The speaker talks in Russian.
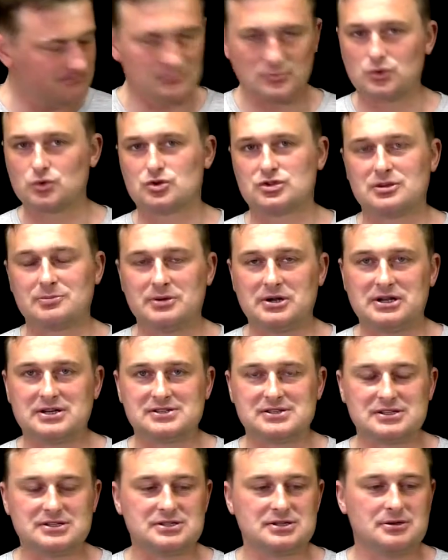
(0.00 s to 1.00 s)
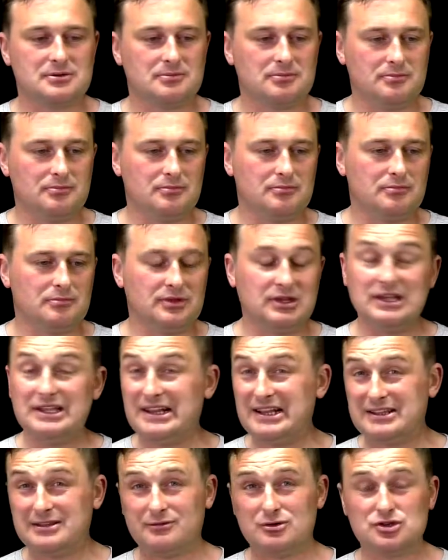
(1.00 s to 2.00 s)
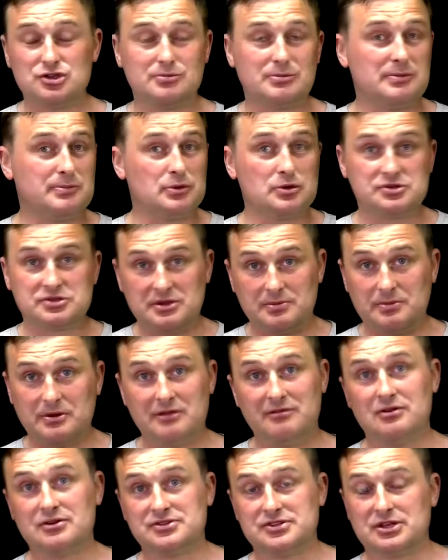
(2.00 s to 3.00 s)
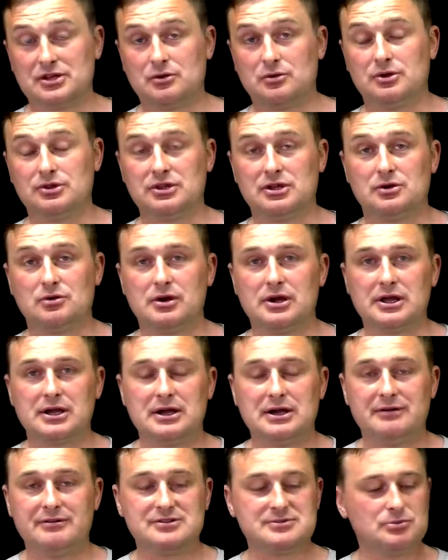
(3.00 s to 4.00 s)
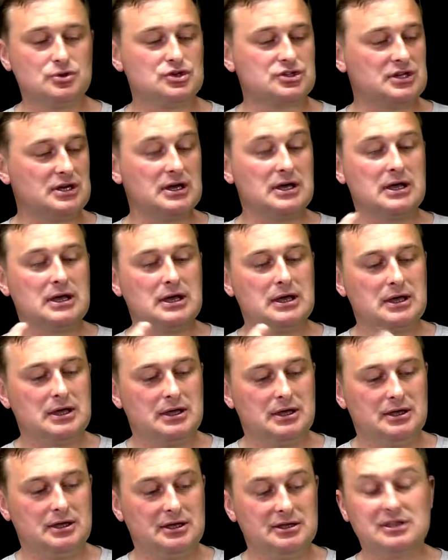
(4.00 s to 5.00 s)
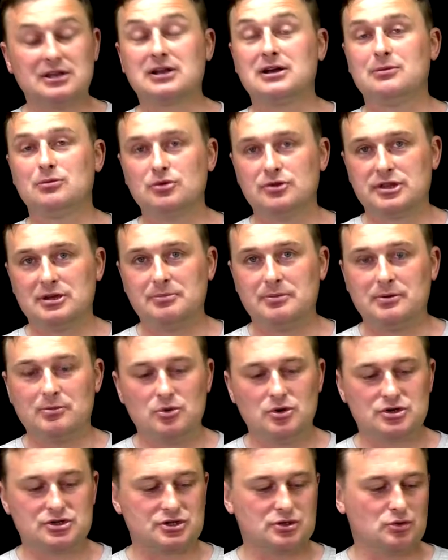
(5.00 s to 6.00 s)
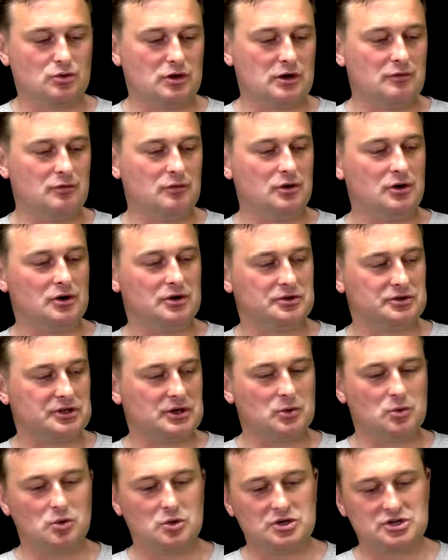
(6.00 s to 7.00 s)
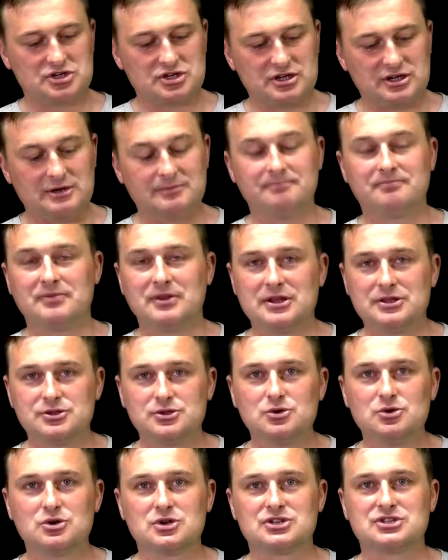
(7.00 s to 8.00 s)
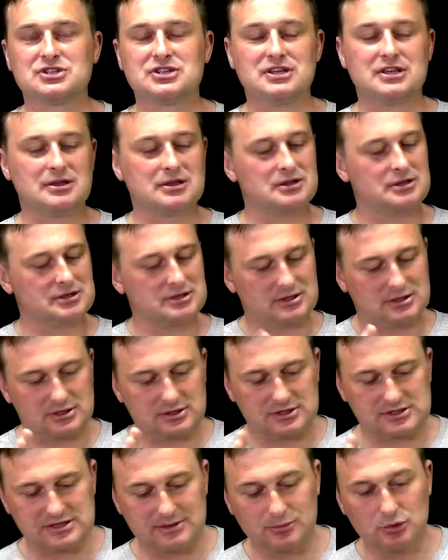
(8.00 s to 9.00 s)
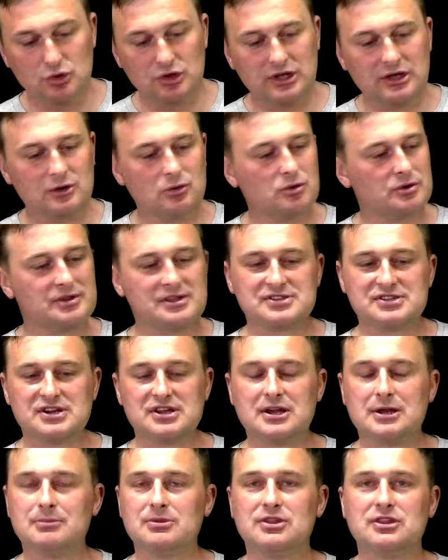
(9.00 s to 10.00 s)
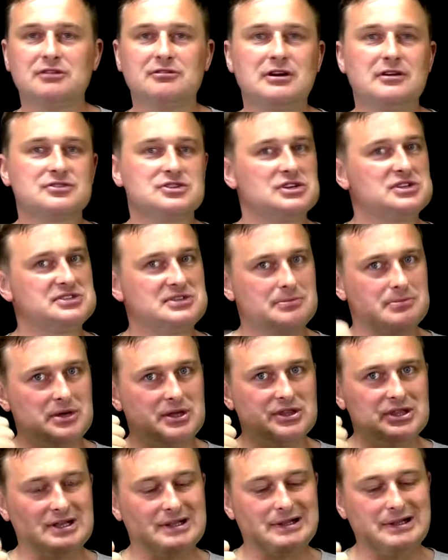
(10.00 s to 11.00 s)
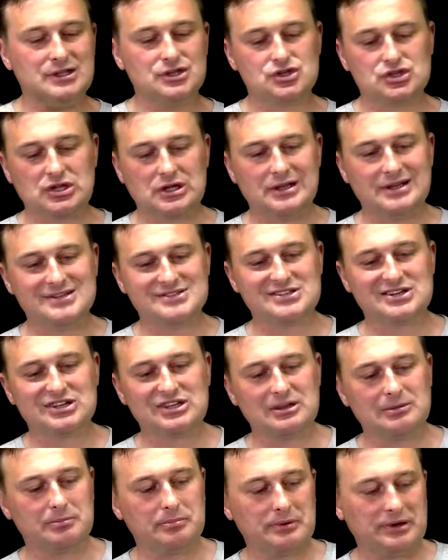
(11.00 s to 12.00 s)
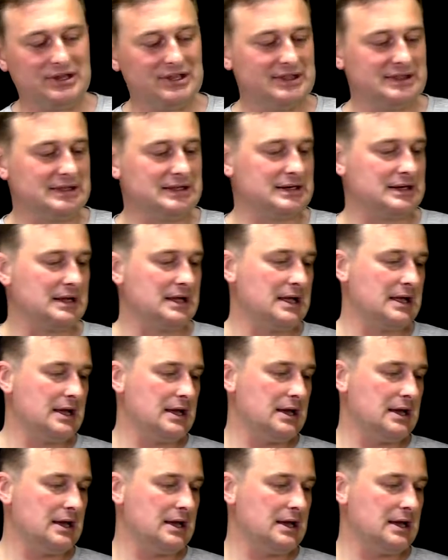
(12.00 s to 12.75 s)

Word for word: нужно показать. Не для того, чтобы просто появился какой-то ролик, а возможно, это кому-то поможет, у кого такой же надежный, за многие годы зарекомендовавший себя на отлично лазерный принтер